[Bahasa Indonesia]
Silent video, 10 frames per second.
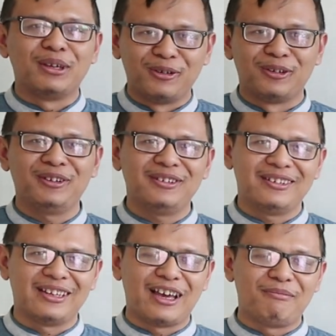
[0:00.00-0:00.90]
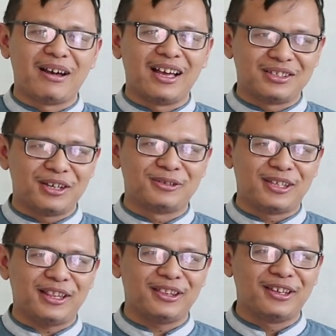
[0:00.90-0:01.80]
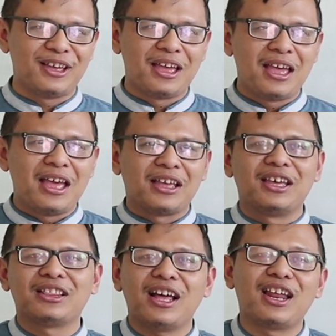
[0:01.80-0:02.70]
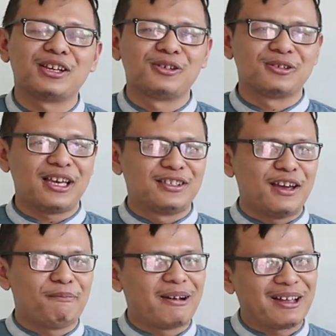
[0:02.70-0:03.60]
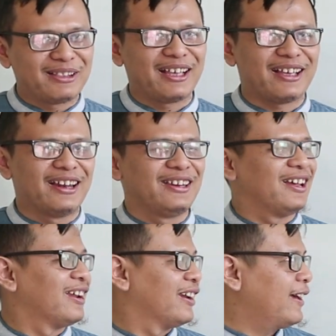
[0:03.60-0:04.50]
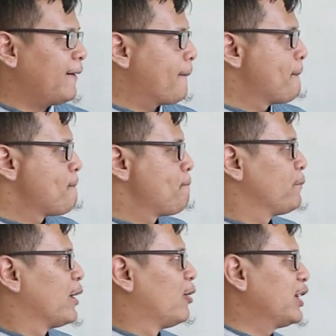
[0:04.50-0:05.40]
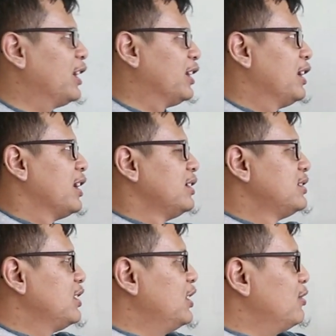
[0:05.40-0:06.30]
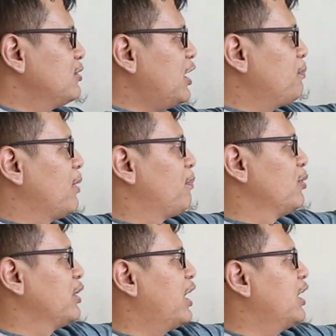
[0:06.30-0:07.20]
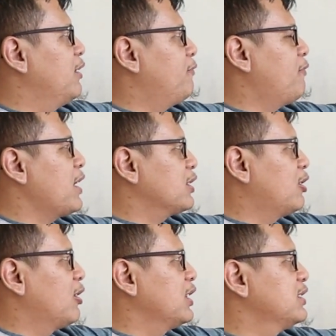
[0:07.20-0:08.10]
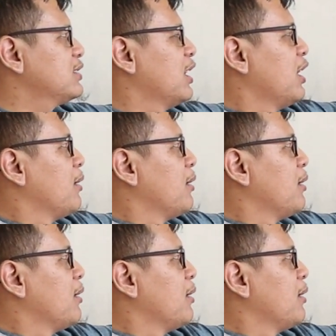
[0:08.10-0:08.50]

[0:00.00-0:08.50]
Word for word: Bingung dengan bahasa Ustadz? Kita langsung saja praktekkan ya nana. Oke, di sini Ustadz mempunyai faktoris.